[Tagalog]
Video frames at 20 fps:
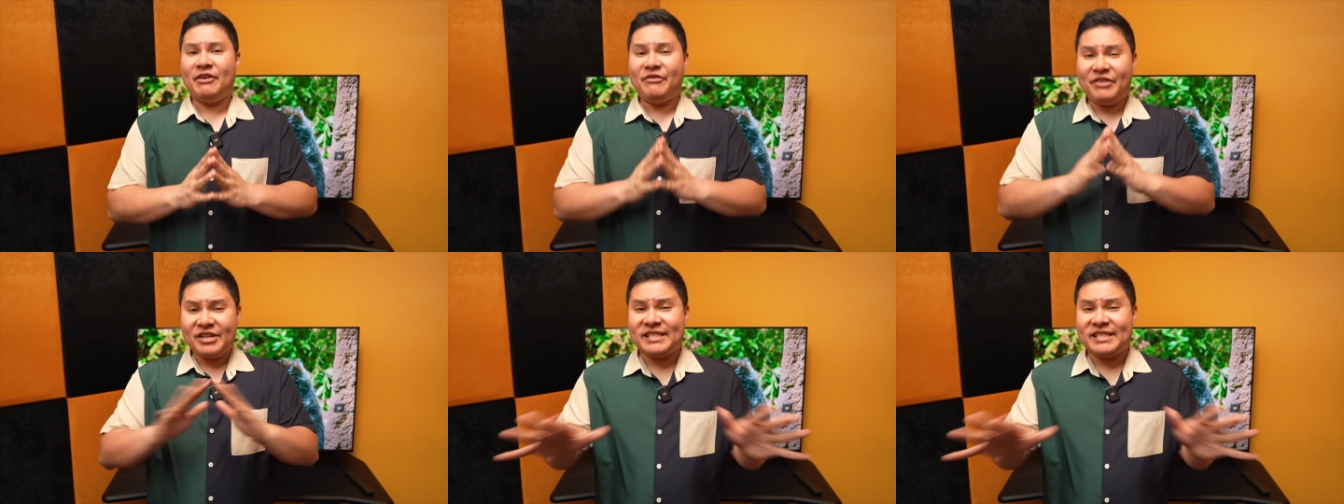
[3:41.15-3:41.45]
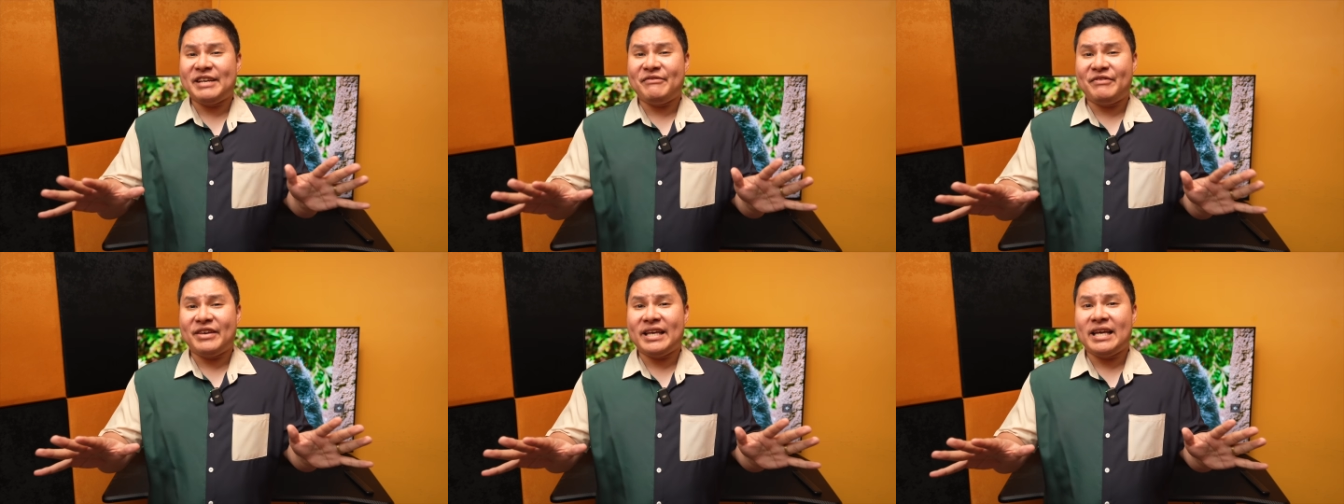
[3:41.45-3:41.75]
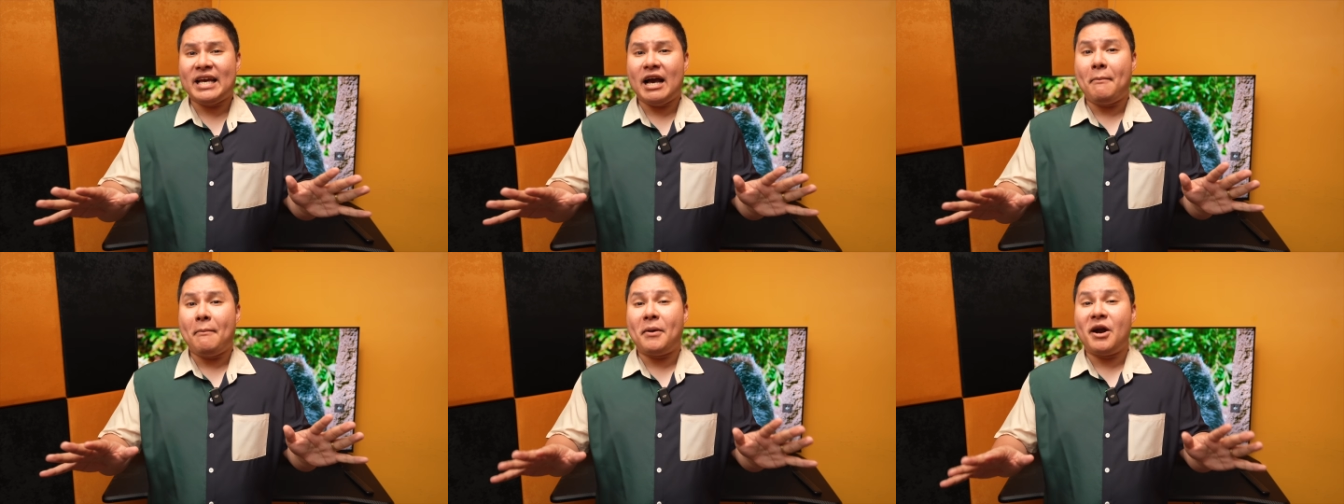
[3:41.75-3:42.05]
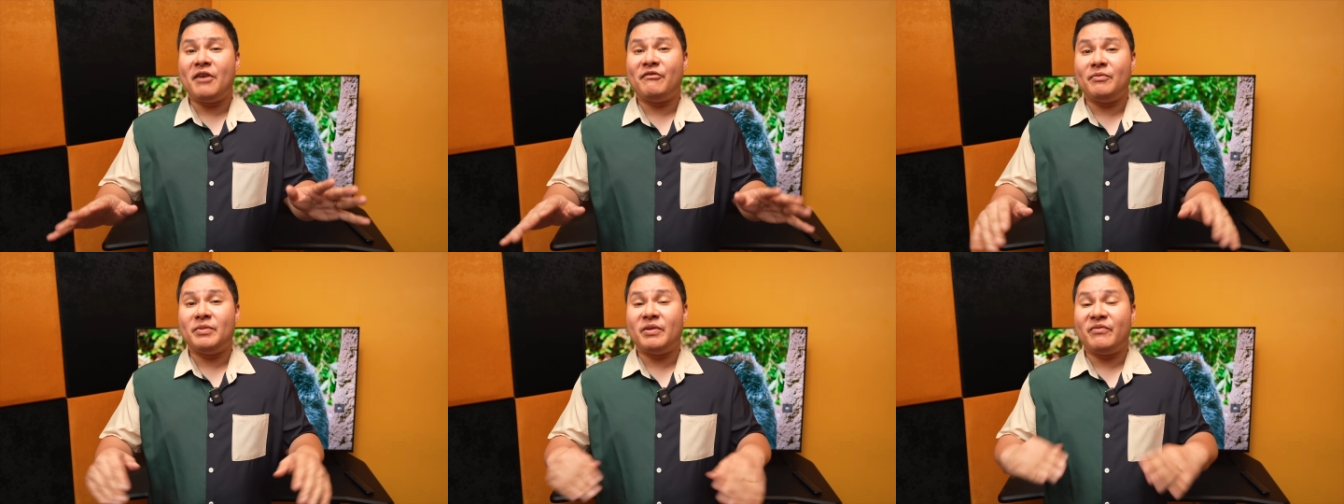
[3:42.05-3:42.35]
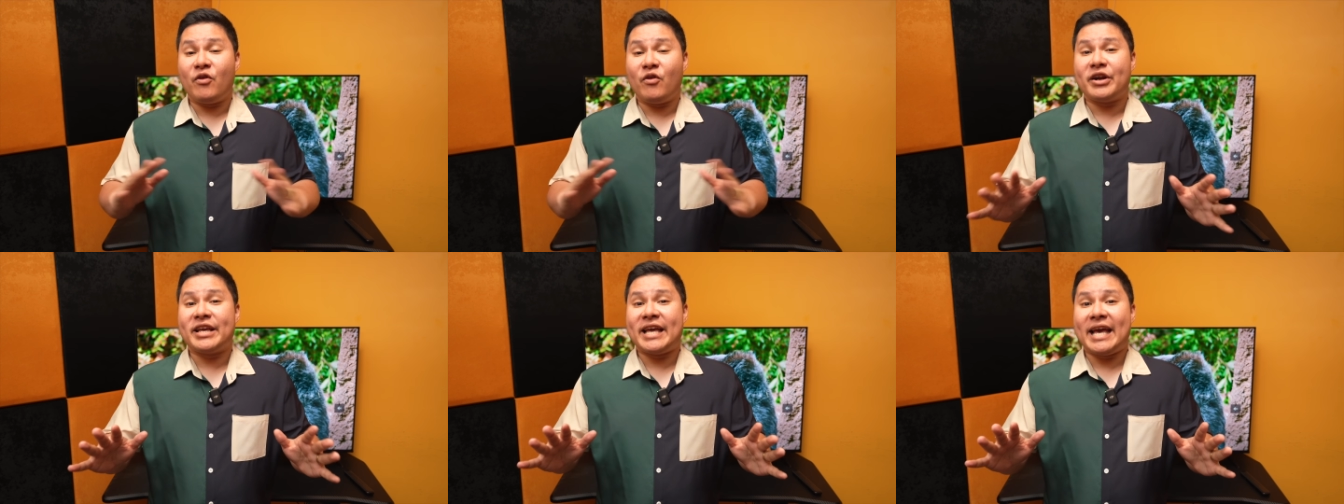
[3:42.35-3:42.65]
Now this TV, apart from the
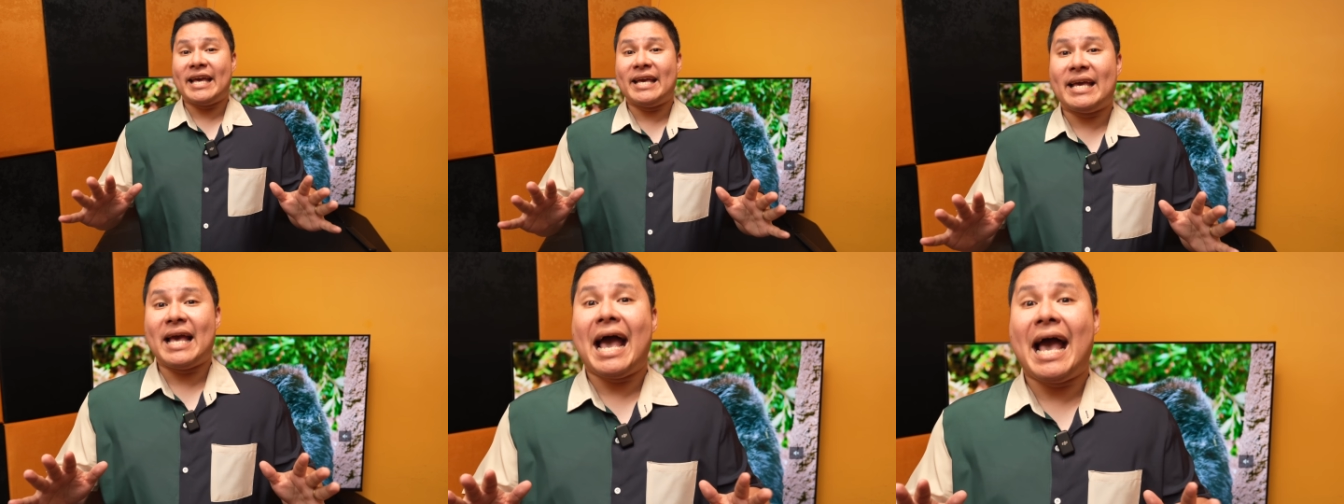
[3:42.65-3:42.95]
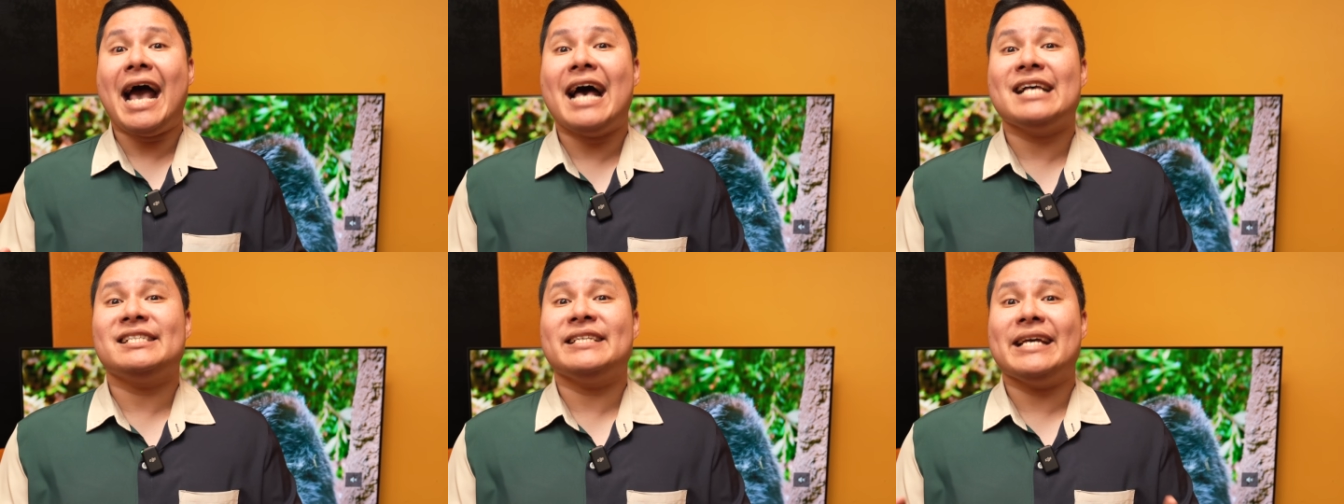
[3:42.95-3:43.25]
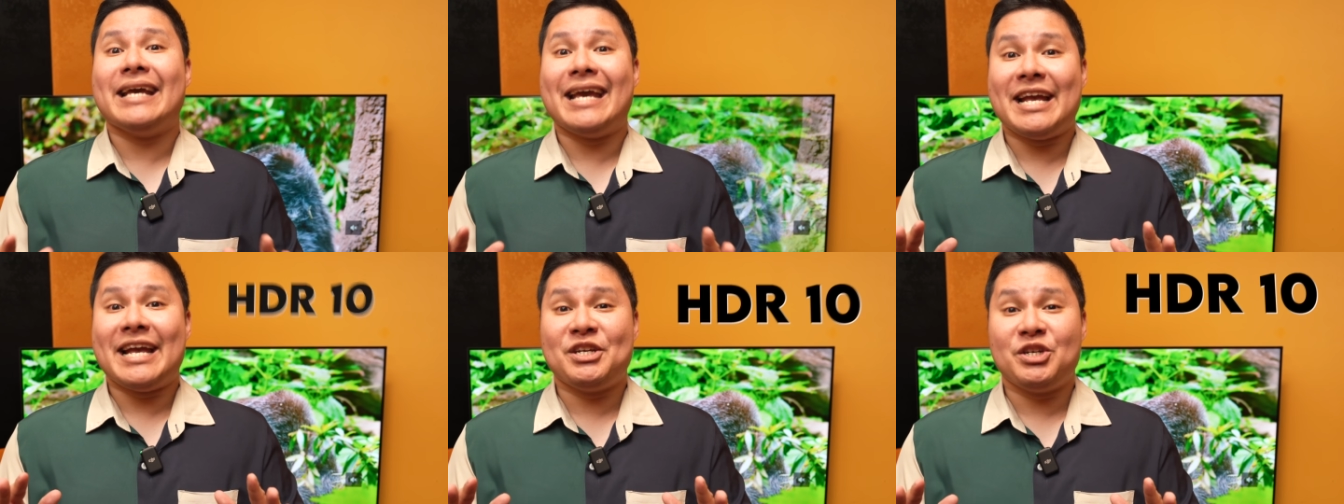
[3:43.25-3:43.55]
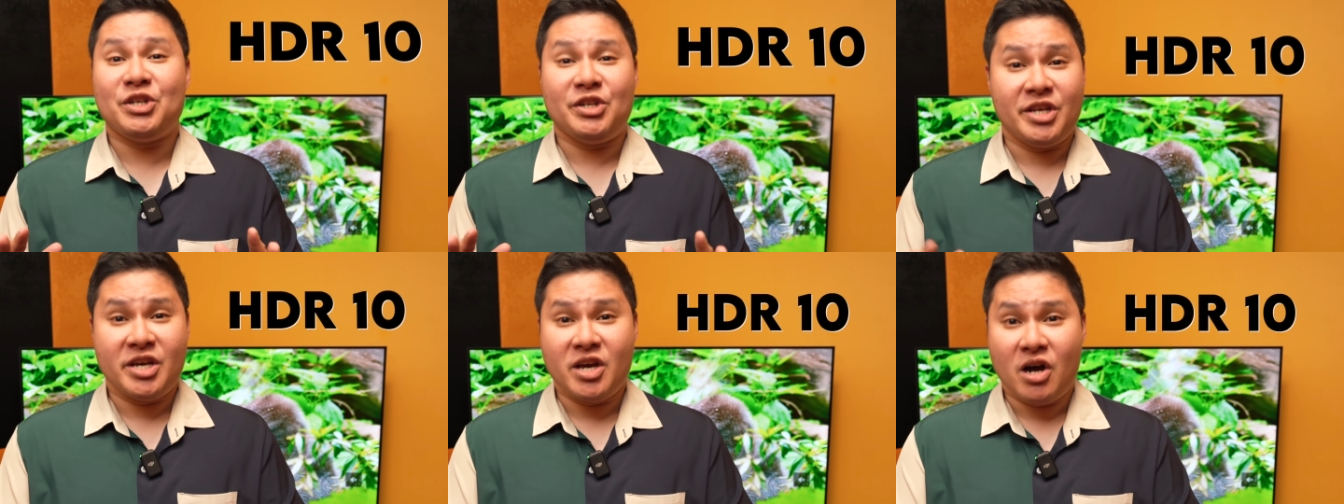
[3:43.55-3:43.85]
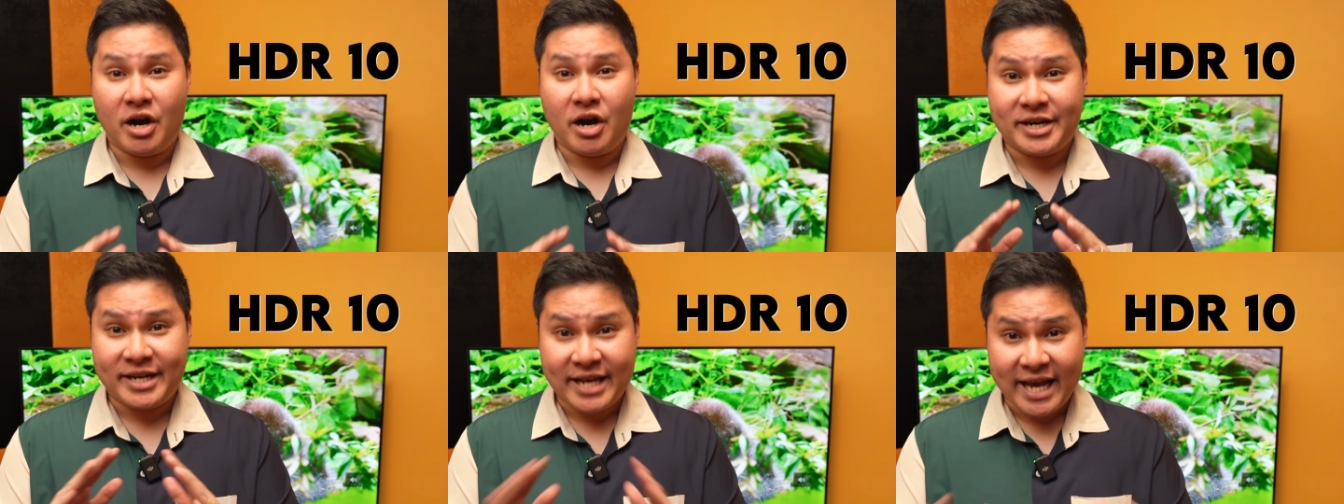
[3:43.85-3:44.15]
4K, has
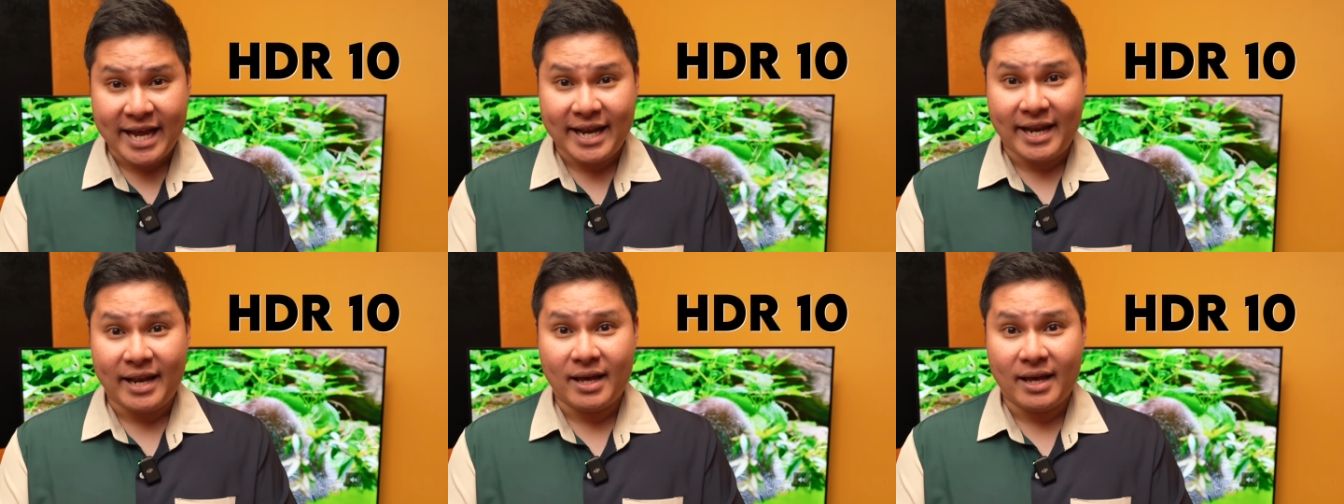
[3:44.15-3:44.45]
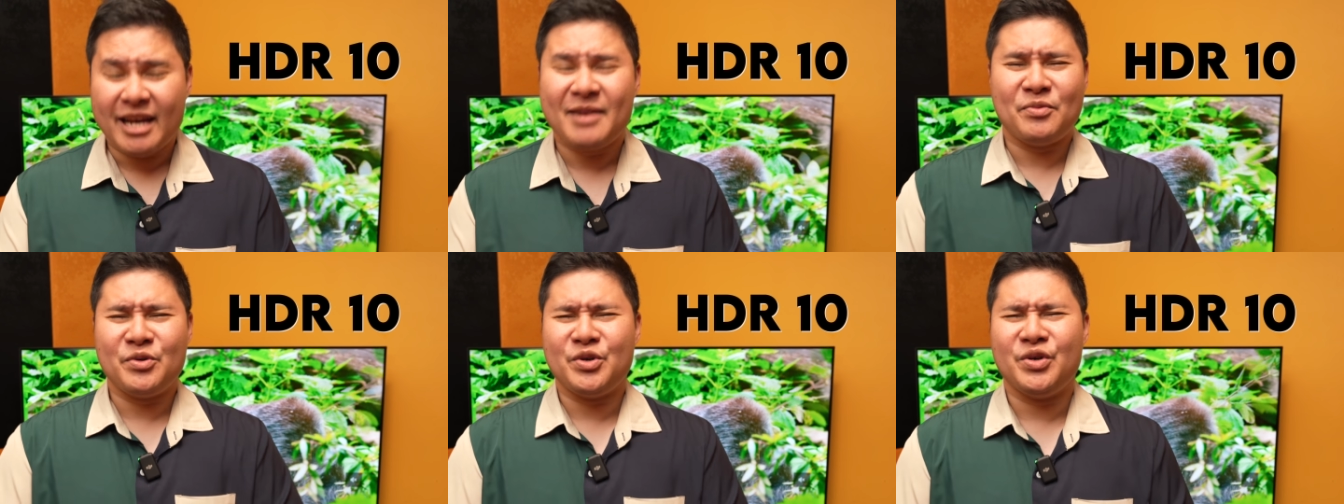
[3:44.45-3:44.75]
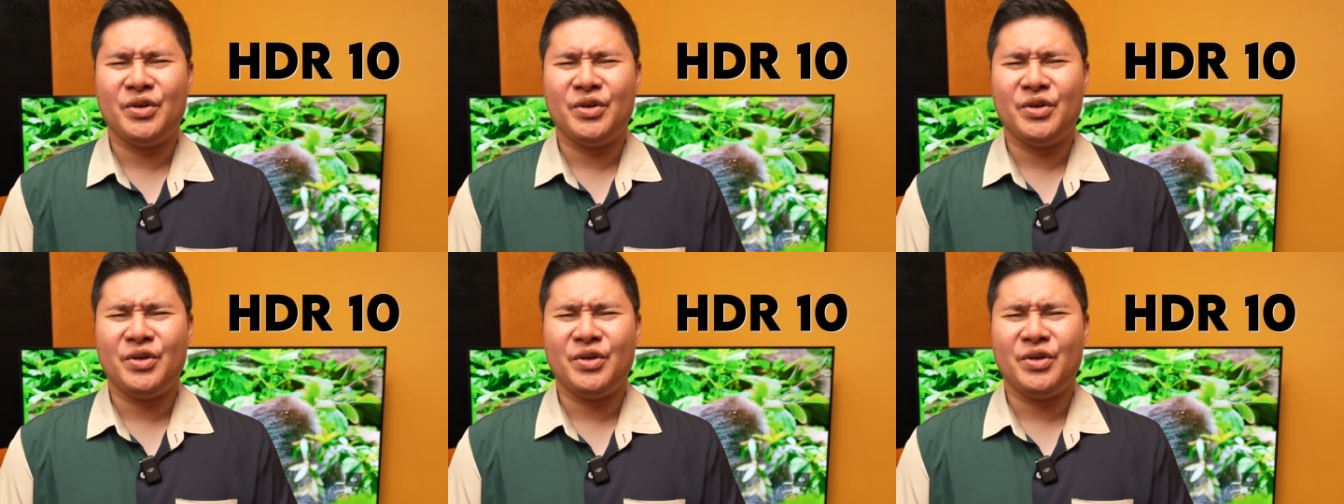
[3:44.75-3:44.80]
HDR10. Ano po